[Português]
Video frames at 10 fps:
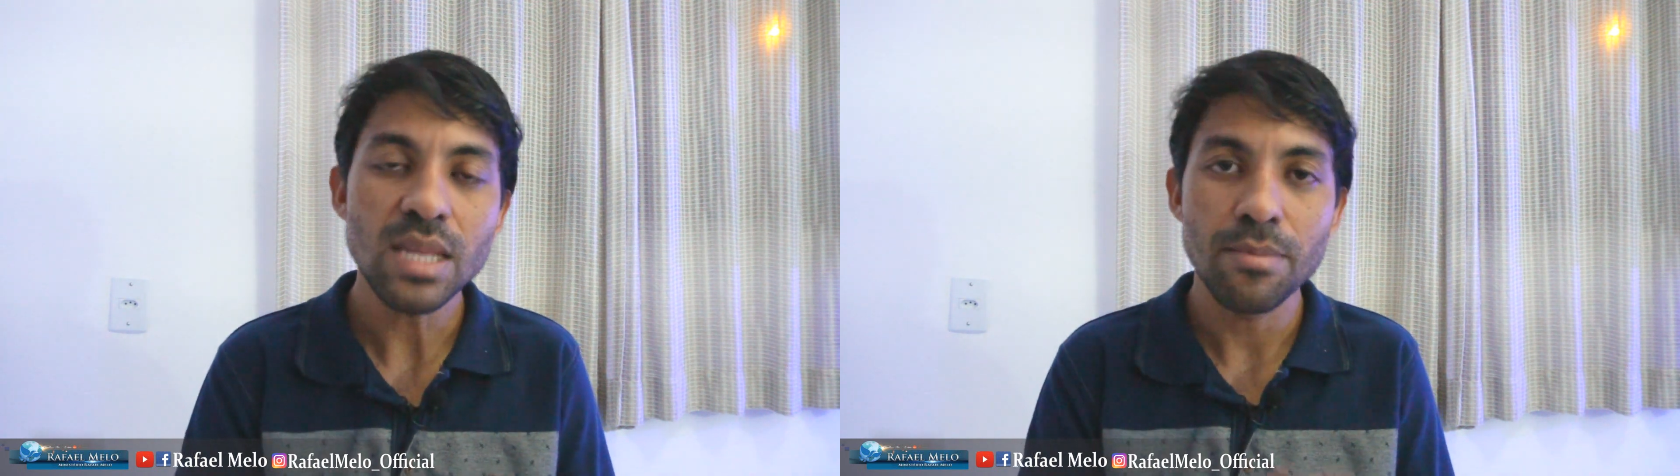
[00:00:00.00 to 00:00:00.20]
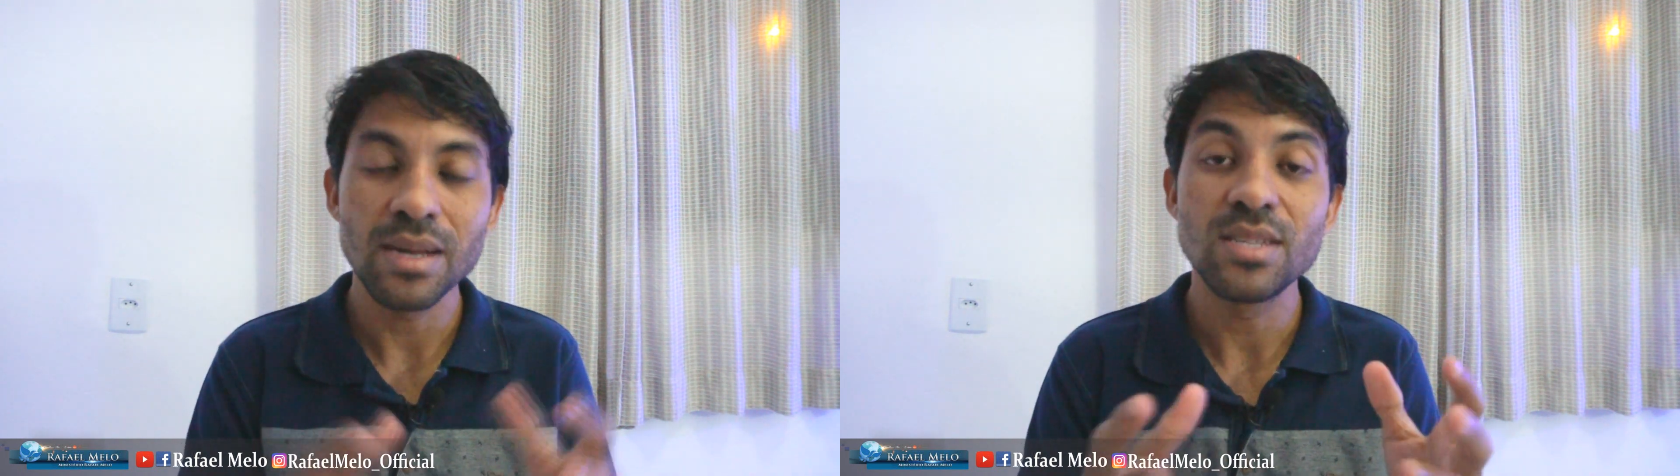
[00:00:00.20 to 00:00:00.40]

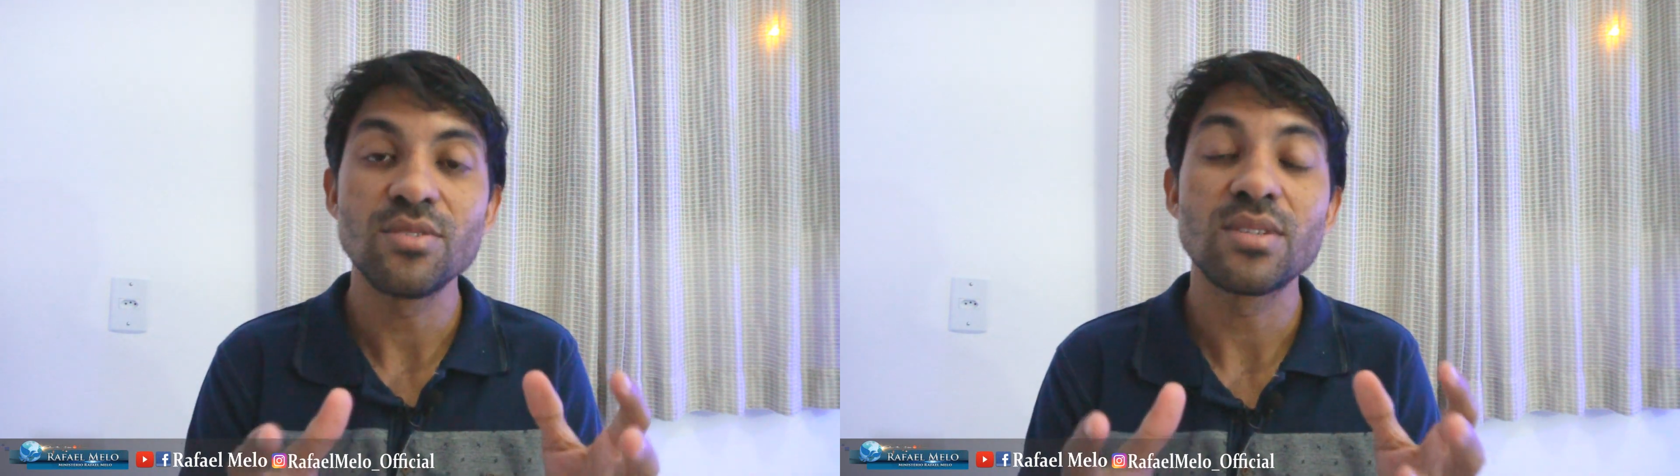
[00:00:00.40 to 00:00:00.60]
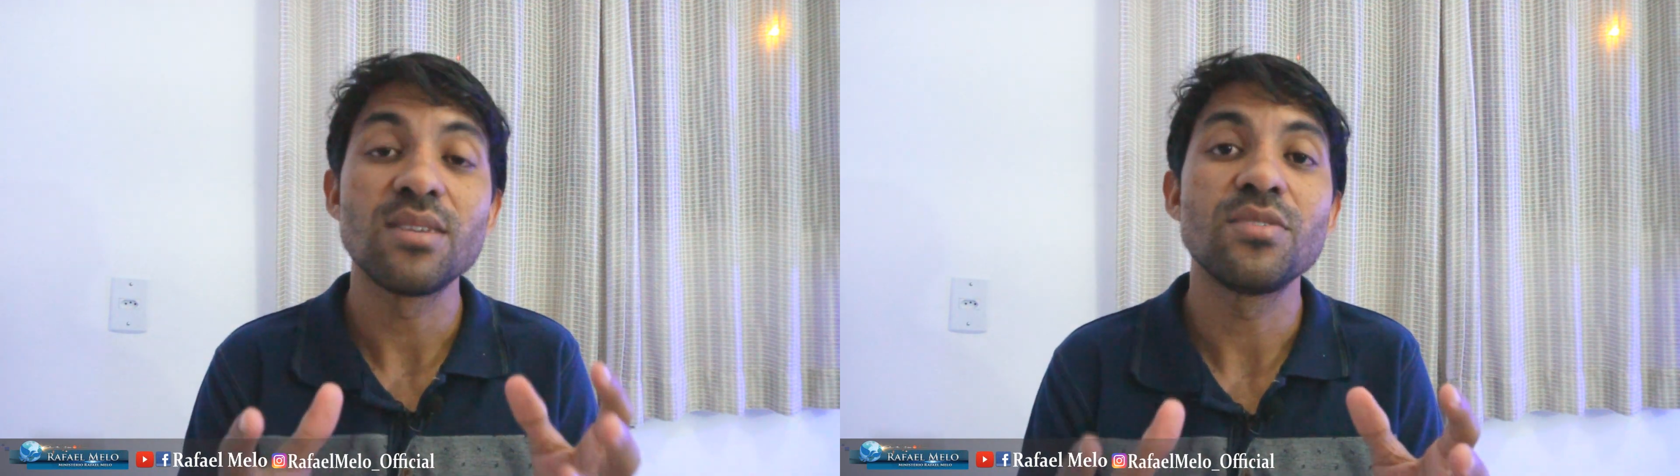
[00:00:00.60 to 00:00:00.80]
Mas
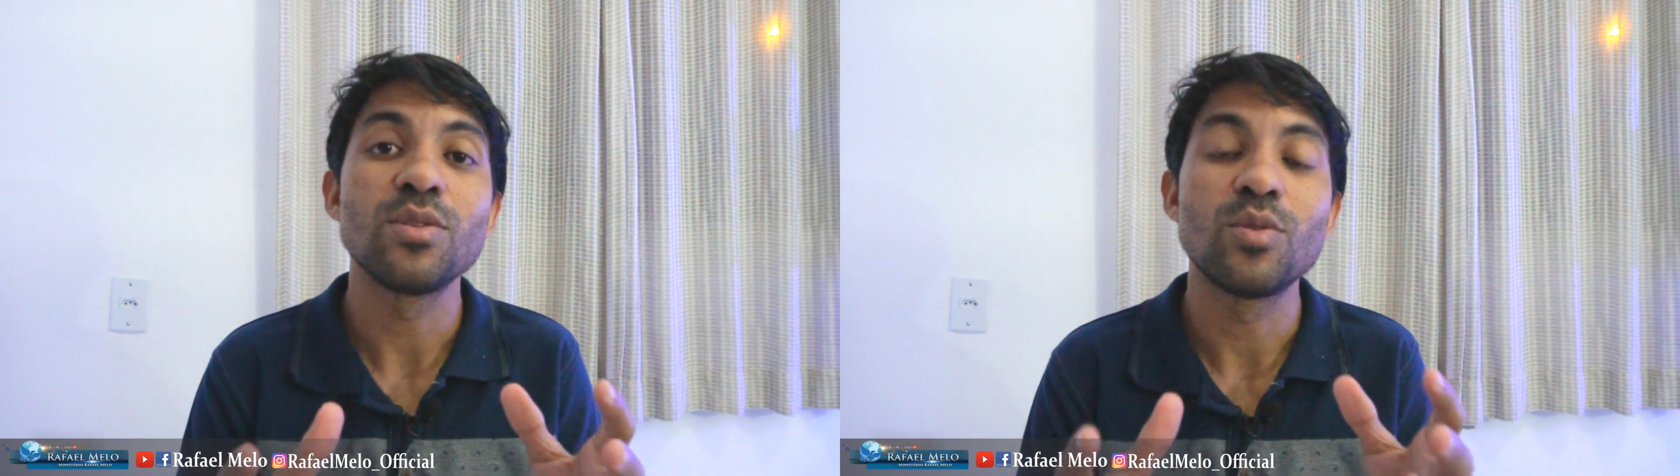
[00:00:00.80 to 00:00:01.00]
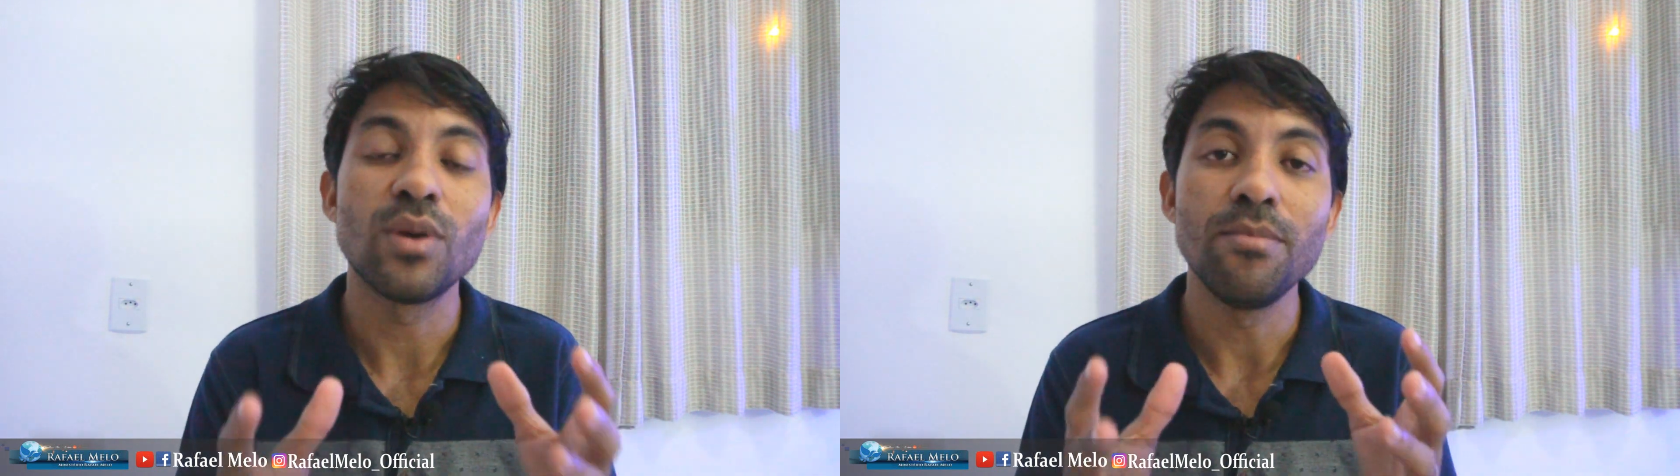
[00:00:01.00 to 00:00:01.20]
Deus
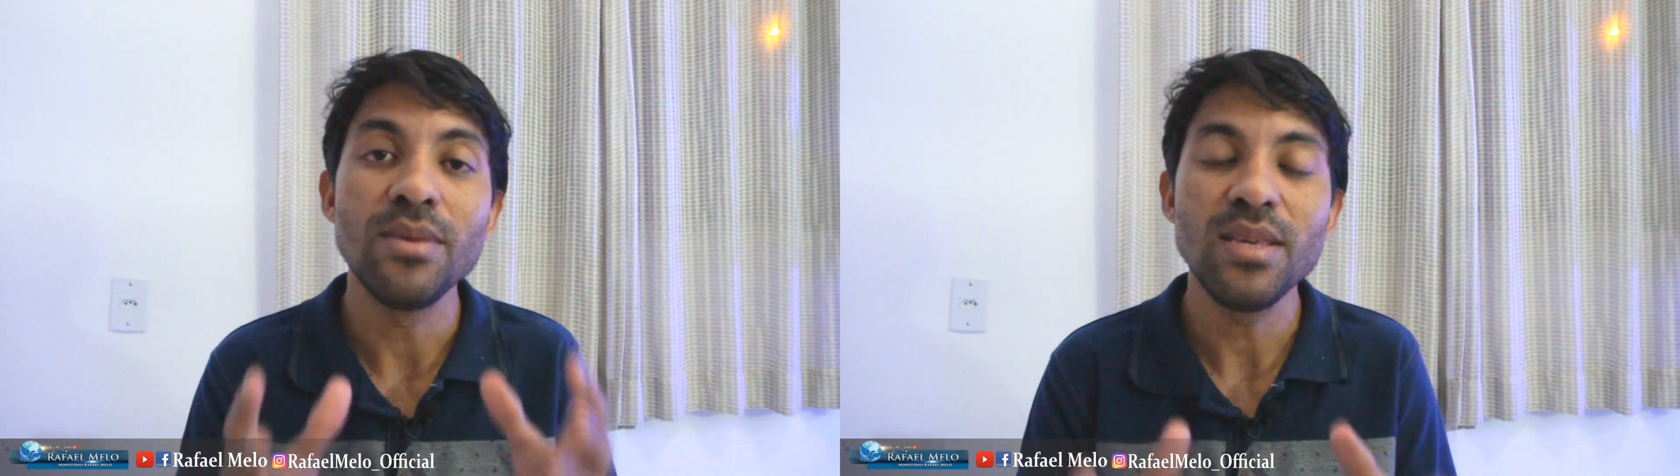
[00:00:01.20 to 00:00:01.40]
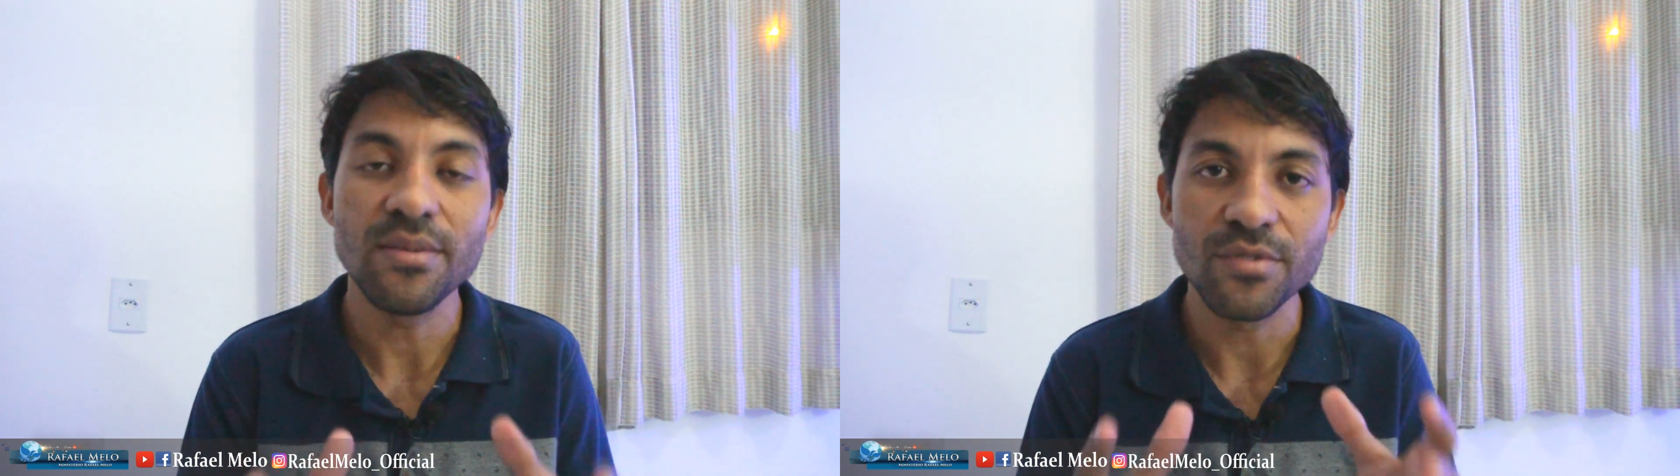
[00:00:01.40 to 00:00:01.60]
levantou a
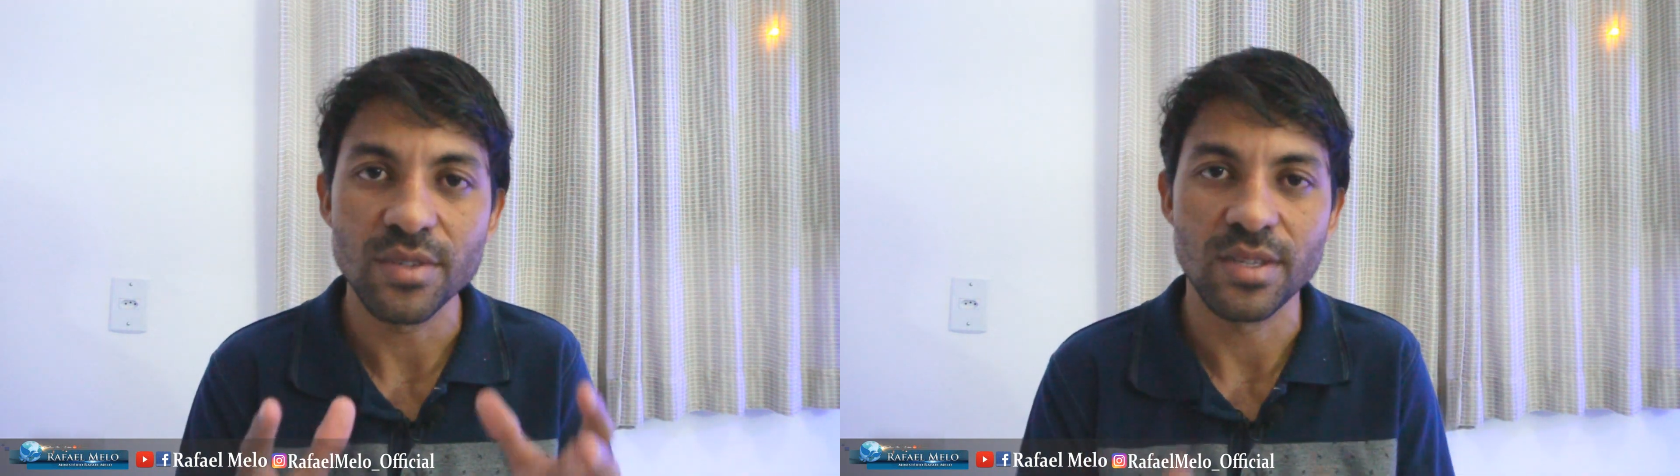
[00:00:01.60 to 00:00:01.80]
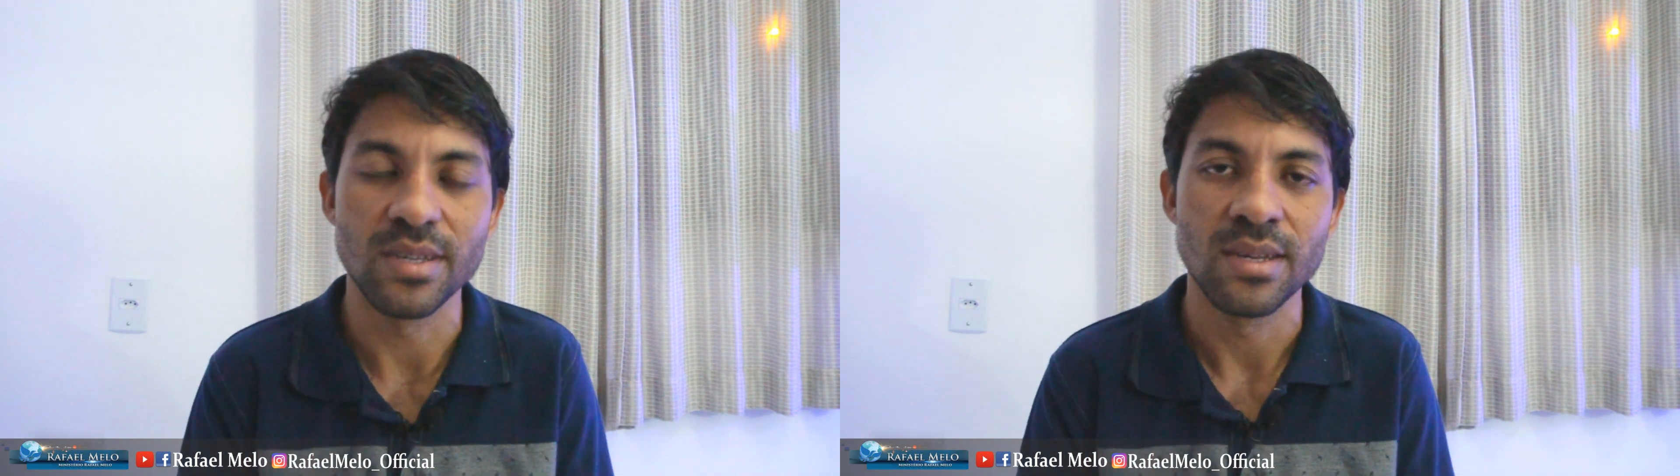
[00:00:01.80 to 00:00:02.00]
mim e a
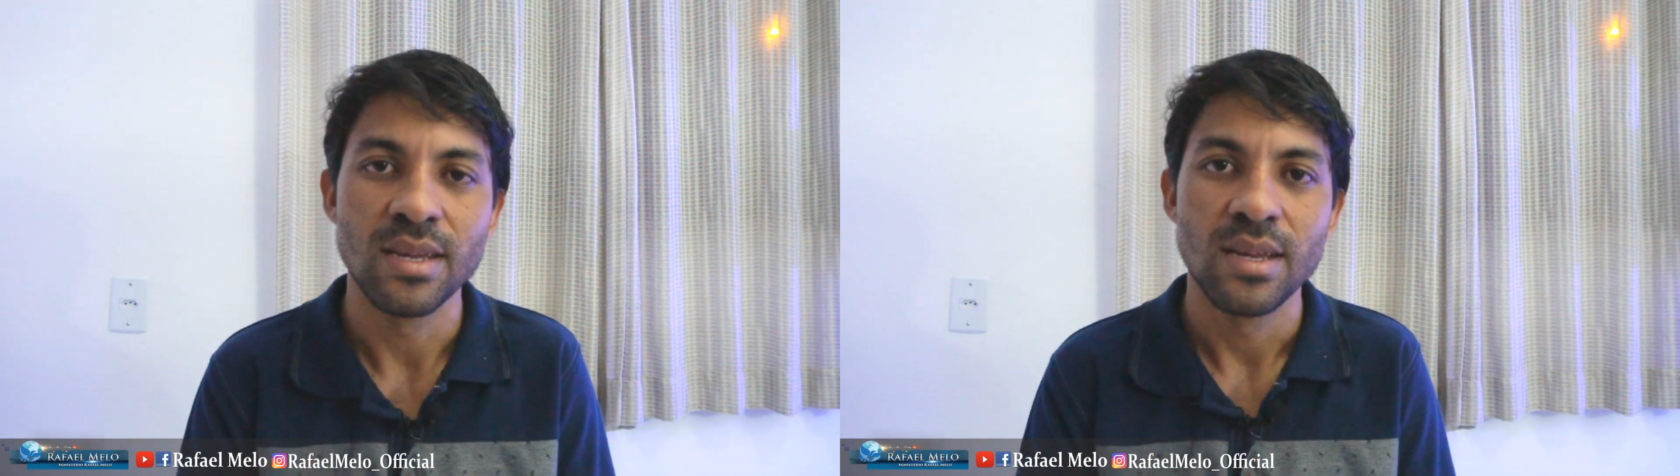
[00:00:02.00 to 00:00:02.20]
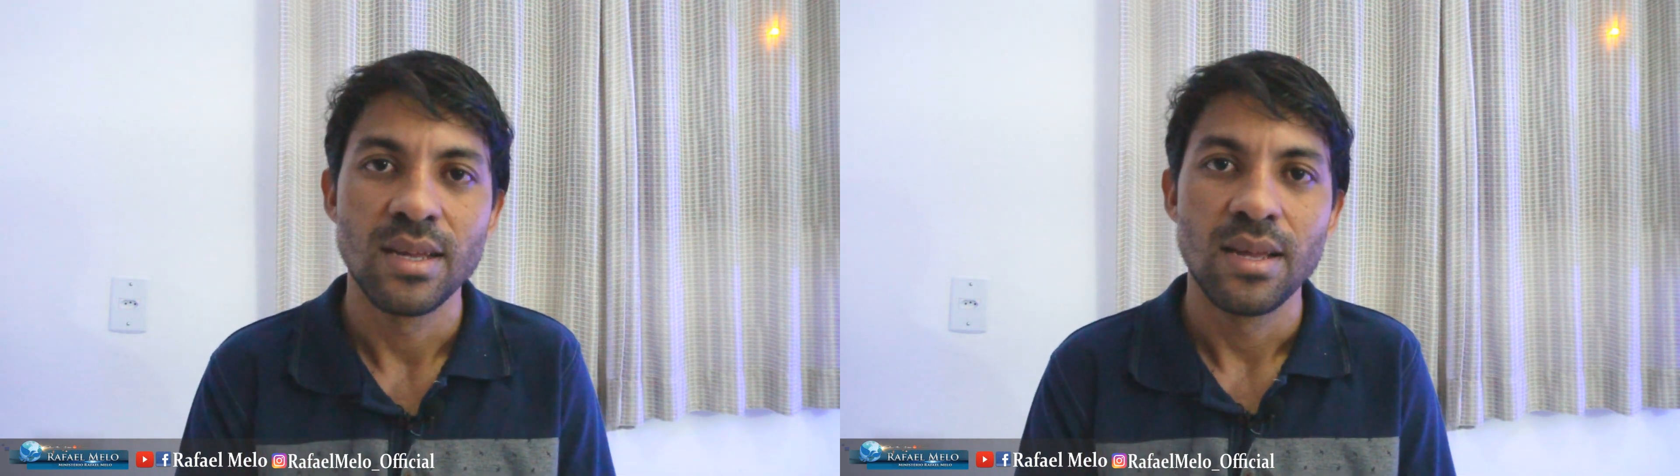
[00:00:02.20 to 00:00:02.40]
você